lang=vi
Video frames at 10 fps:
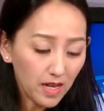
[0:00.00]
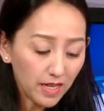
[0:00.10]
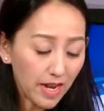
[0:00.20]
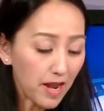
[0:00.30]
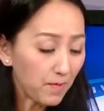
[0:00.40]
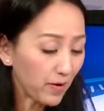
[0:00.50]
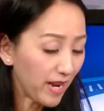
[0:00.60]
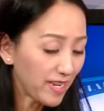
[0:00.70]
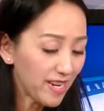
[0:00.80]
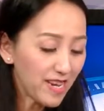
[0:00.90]
sinh năm
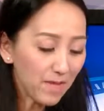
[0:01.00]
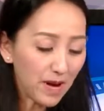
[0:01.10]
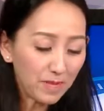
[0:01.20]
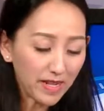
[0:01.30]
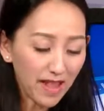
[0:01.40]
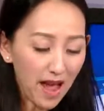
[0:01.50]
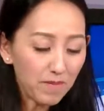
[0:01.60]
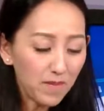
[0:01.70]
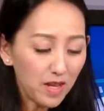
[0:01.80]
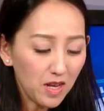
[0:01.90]
1958.
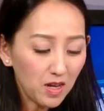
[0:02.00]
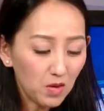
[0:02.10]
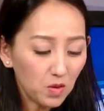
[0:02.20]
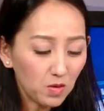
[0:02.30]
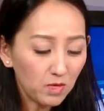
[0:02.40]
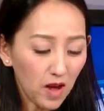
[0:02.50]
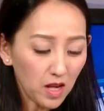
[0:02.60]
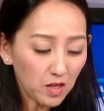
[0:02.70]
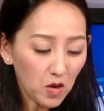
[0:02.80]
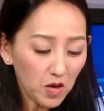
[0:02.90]
Hưu
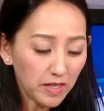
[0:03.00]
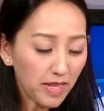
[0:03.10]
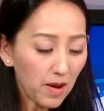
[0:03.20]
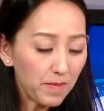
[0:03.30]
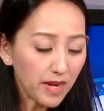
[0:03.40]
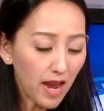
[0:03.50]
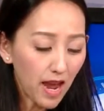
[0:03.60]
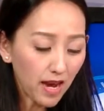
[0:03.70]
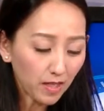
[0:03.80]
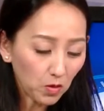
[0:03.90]
vợ tôi
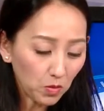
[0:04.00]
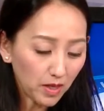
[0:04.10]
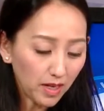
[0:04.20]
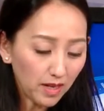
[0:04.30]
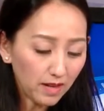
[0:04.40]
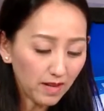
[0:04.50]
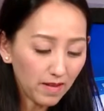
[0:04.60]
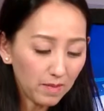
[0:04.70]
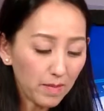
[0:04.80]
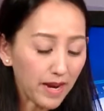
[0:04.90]
62 tuổi,
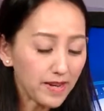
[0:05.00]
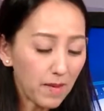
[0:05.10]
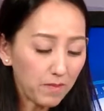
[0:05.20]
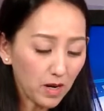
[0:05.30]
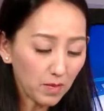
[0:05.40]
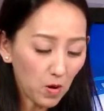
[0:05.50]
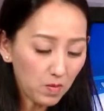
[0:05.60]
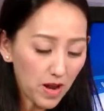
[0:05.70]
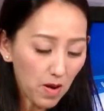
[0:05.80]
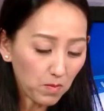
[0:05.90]

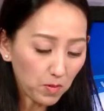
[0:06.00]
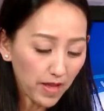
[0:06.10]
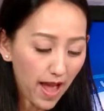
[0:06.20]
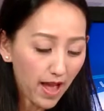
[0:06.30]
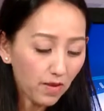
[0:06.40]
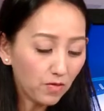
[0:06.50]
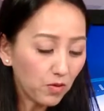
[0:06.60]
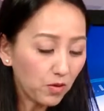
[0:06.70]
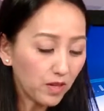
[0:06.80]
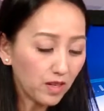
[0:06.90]
714 đồng một tháng,
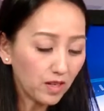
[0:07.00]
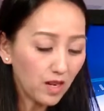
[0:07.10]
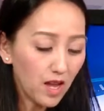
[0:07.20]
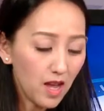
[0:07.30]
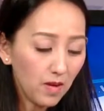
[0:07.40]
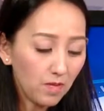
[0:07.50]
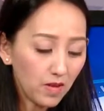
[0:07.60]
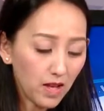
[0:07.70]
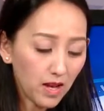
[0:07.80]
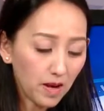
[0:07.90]
full
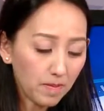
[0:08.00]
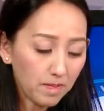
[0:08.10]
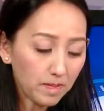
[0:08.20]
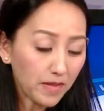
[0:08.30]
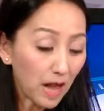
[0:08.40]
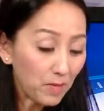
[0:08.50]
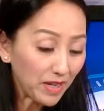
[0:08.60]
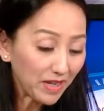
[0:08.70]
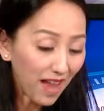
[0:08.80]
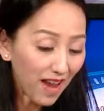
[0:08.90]
à,
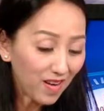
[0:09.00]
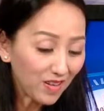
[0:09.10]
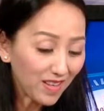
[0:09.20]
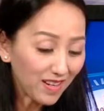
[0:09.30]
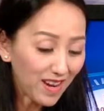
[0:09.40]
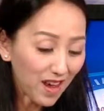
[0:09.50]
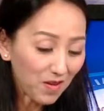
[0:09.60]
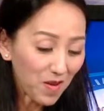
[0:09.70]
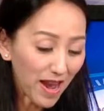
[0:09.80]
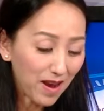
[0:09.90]
66 tức là
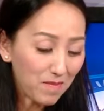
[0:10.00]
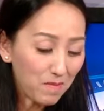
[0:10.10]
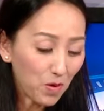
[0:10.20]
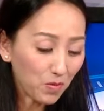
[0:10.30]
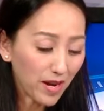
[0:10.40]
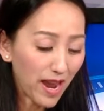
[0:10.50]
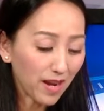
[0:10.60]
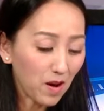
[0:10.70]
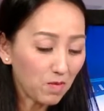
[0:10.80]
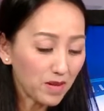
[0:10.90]
khoảng
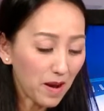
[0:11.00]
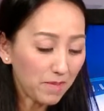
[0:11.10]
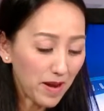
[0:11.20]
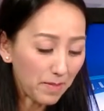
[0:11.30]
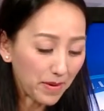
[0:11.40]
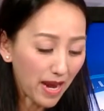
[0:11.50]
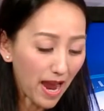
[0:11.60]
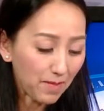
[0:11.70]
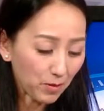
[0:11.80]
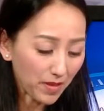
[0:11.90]

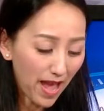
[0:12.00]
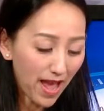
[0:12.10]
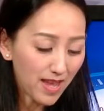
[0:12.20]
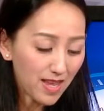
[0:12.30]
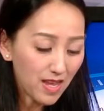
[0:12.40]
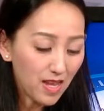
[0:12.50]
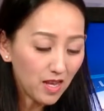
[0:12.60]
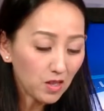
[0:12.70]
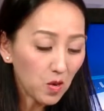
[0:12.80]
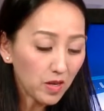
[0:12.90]
1.052 một tháng.
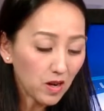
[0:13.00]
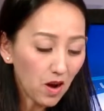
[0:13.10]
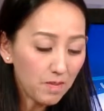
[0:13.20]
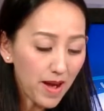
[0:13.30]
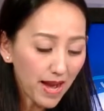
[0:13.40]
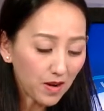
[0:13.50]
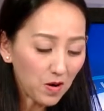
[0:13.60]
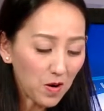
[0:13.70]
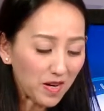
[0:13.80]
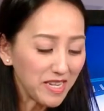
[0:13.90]
Tôi có 3 câu
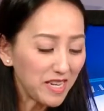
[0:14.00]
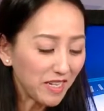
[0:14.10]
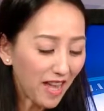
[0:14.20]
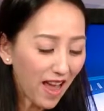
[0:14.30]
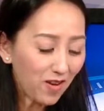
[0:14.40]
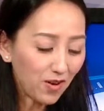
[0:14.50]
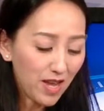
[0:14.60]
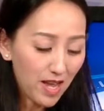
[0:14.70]
hỏi như sau